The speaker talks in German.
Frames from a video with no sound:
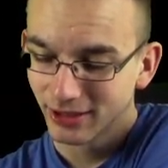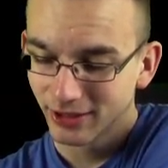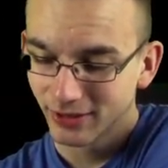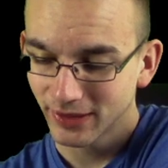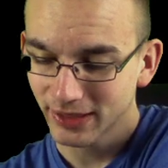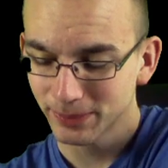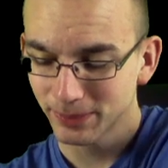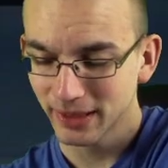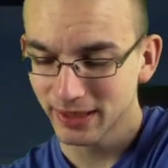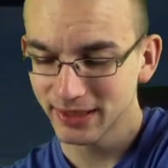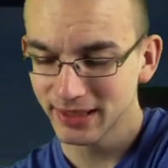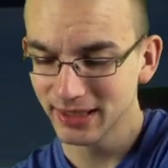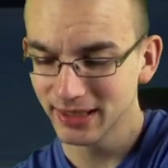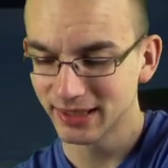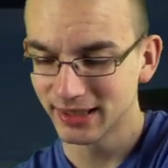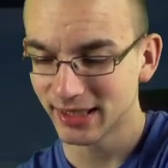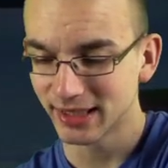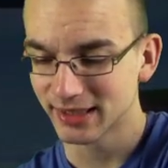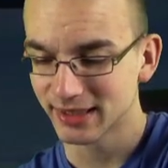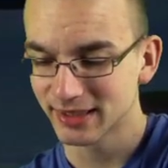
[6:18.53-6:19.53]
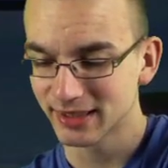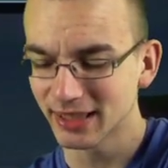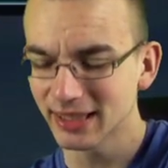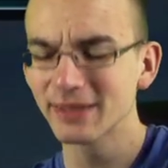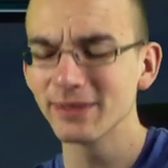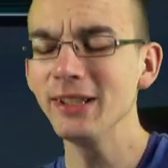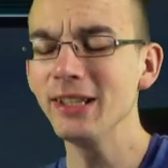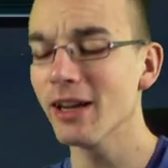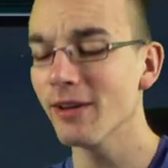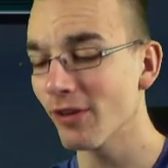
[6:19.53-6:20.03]
Was passiert denn jetzt?
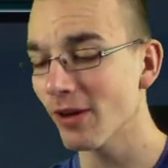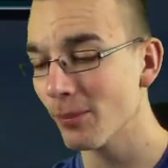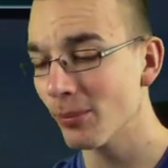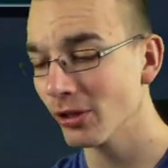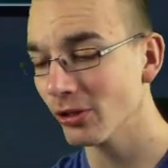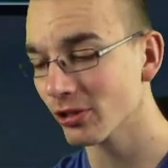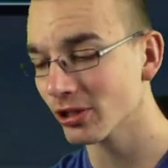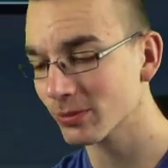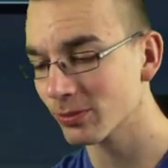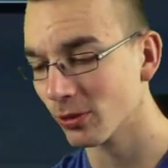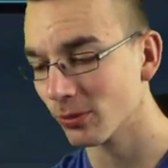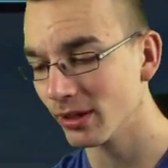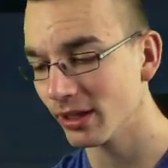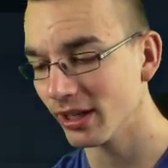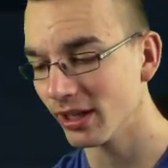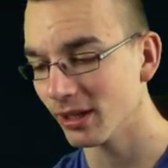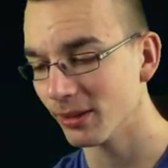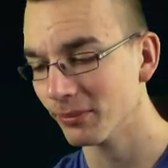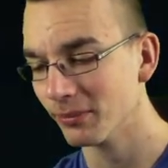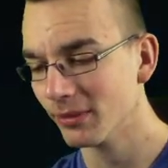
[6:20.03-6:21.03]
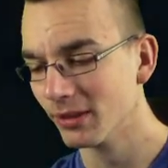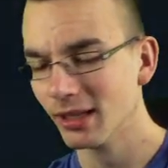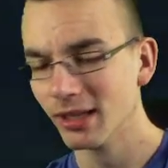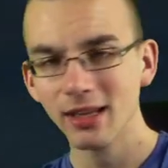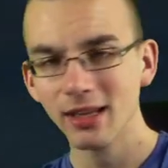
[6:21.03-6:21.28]
Jetzt wieder Verbindungsproblem.